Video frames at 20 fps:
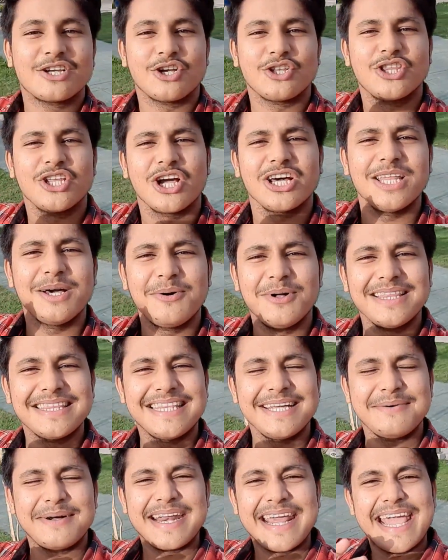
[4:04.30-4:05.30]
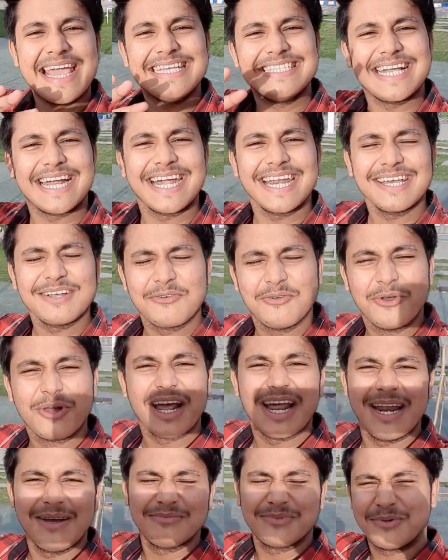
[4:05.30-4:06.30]
সত্যি কথা বলতে মানে এই জায়গাটা
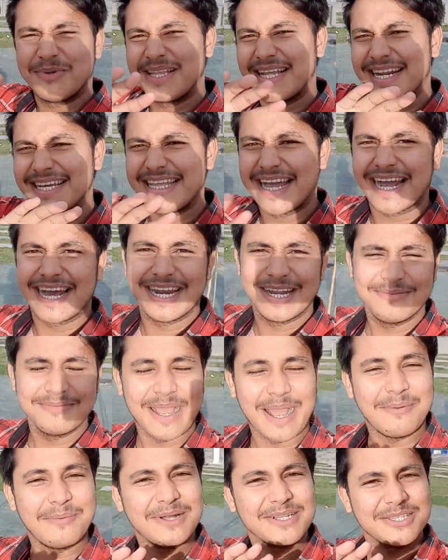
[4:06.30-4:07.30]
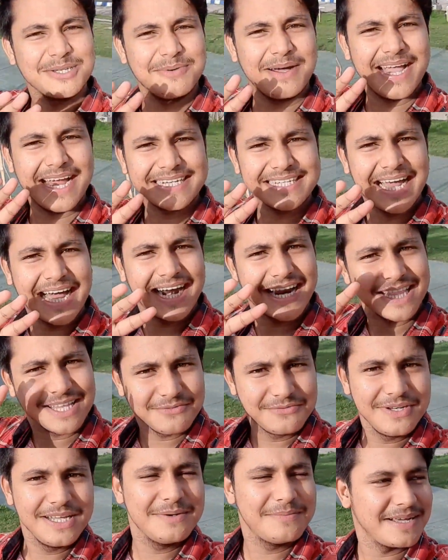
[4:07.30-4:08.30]
ঘোরালাম তোমাদেরকে দেখালাম আমার তো ভাই একটা আলাদা
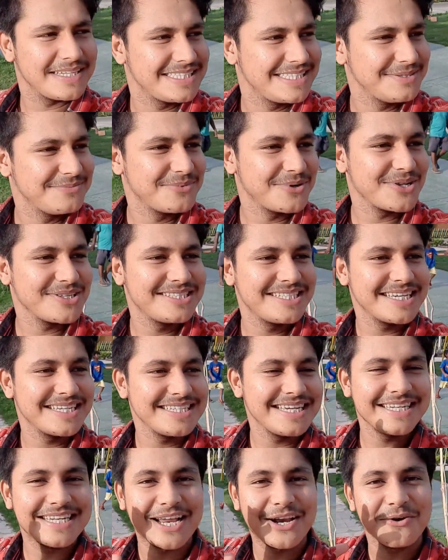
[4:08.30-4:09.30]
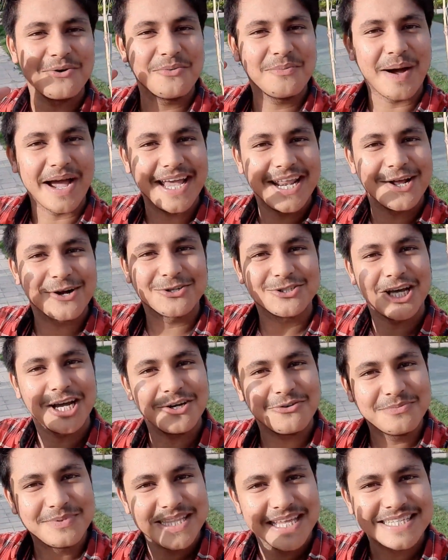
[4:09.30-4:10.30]
ফিল পাচ্ছি মনে হচ্ছে কি যে যেন বাইরে
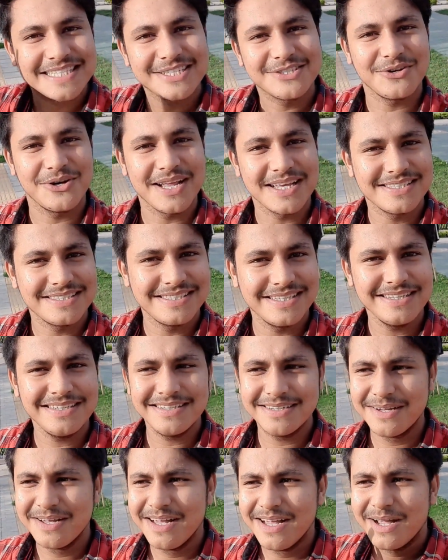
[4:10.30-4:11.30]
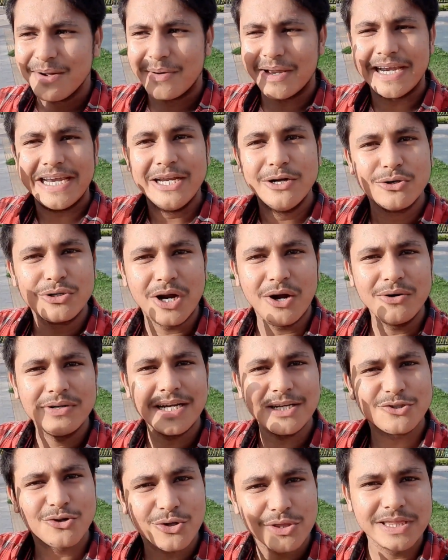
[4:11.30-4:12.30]
কোথাও বিদেশে চলে এসেছি মানে
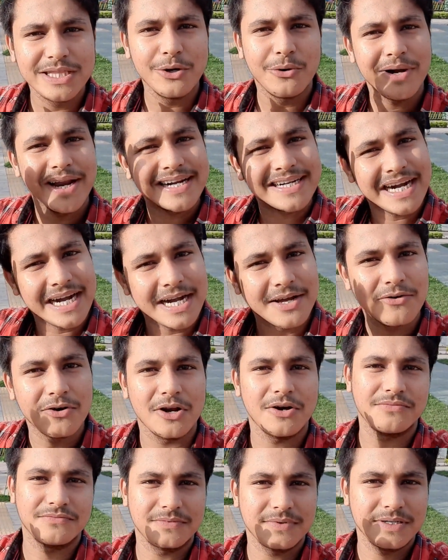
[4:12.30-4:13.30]
নিউটাউনটা সত্যি অনেকটা ডেভেলপ